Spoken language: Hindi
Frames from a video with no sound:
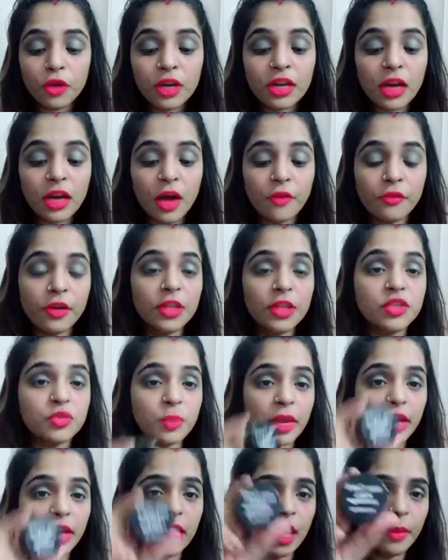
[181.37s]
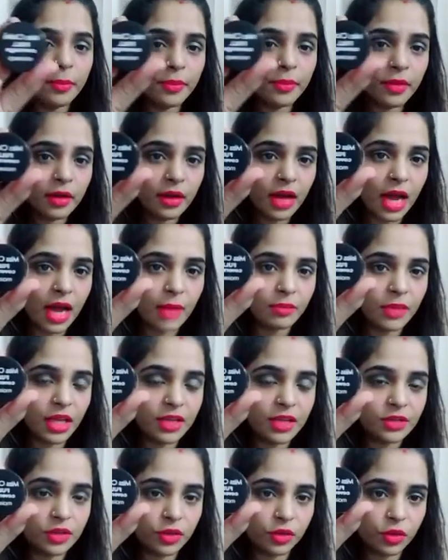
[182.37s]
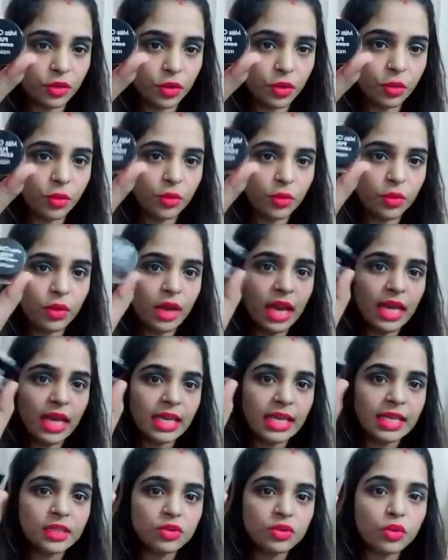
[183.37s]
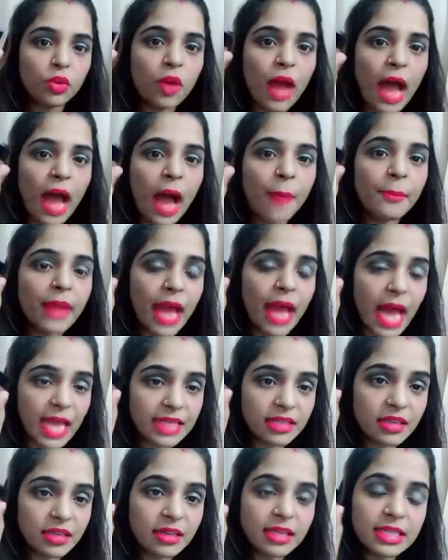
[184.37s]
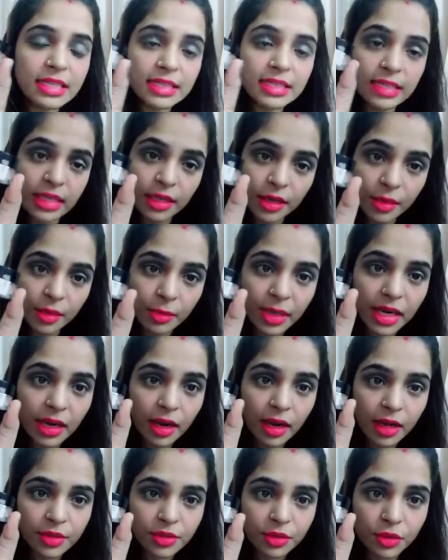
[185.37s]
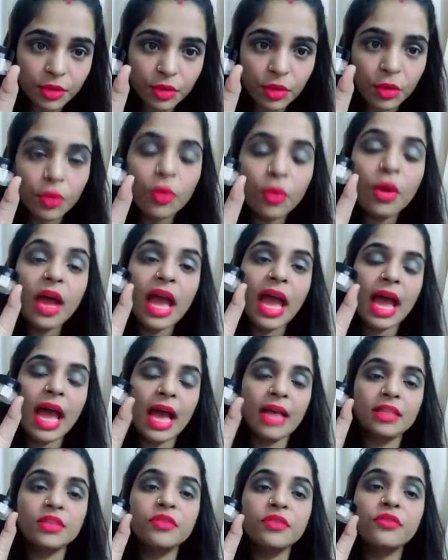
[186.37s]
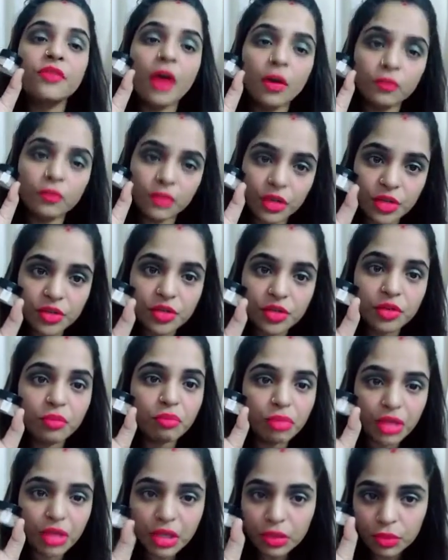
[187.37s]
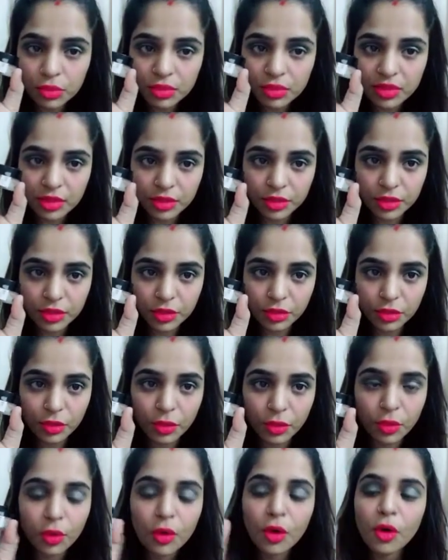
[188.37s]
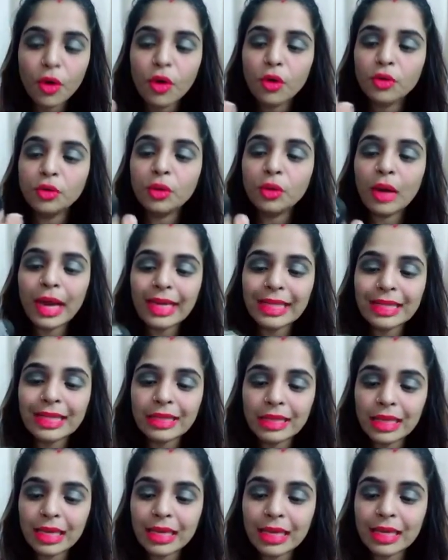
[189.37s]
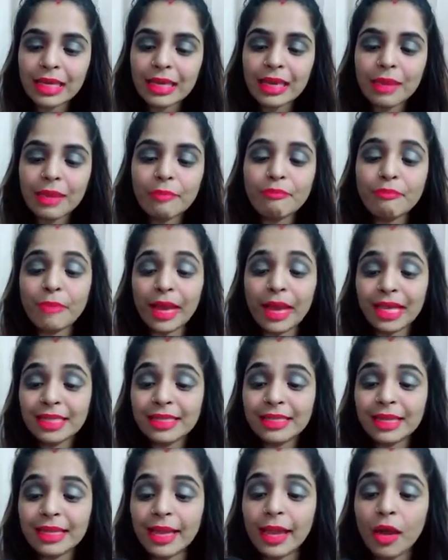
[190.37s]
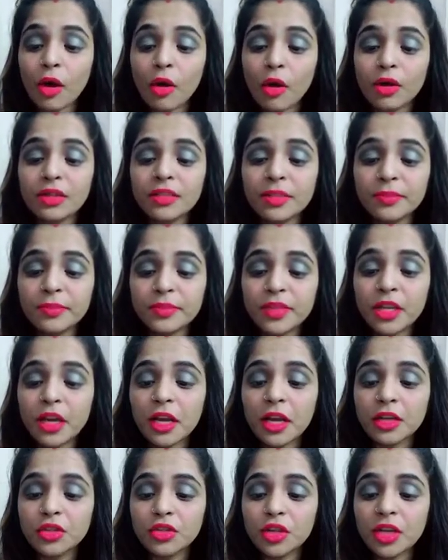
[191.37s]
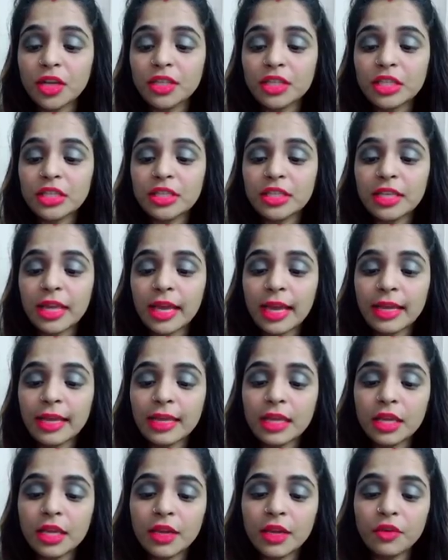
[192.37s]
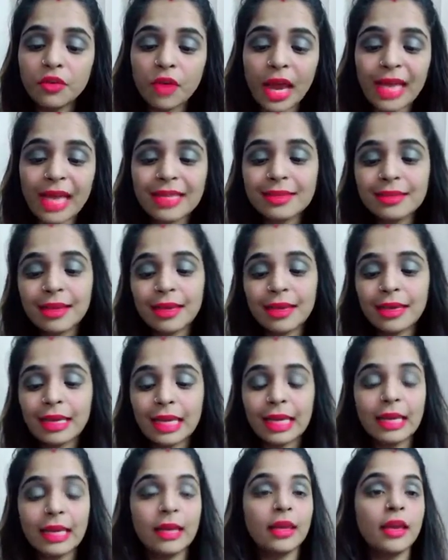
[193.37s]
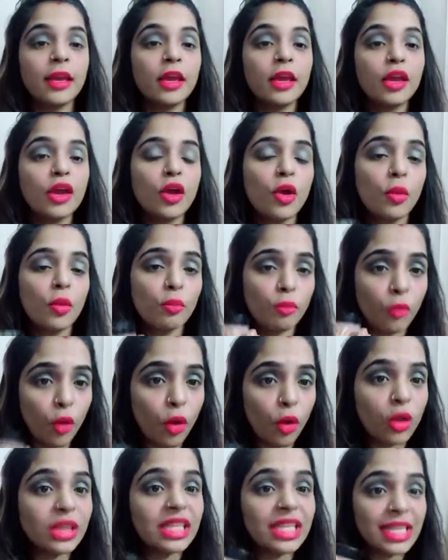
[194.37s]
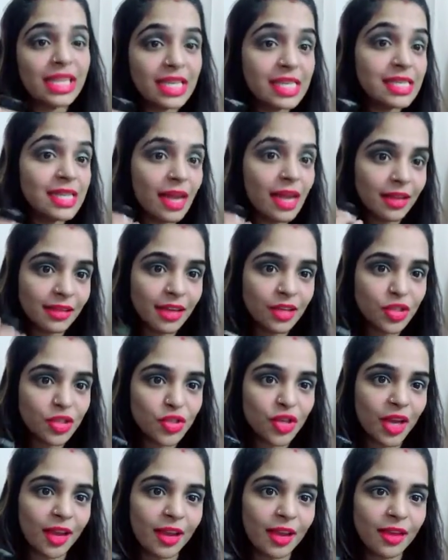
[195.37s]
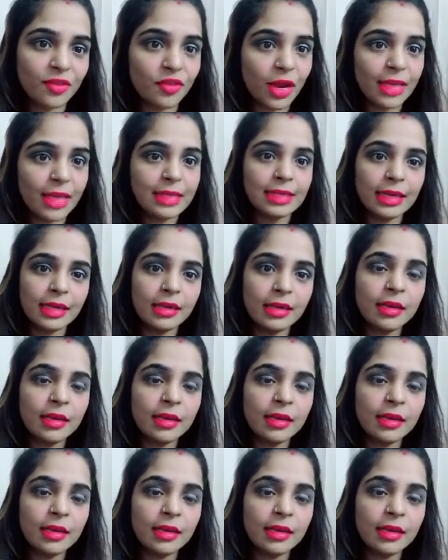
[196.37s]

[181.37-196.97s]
कवरेज मेकअप आप देख सकते हो ये इसको आप एज अ कंसीलर भी लगा सकते हो एज अ फाउंडेशन भी यूज़ कर सकते हो तो आई थिंक ये बेस्ट है और सबसे अच्छा चीज़ ये है कि ये ड्राई स्किन के लिए बहुत ही ज़्यादा अच्छा है ड्राई स्किन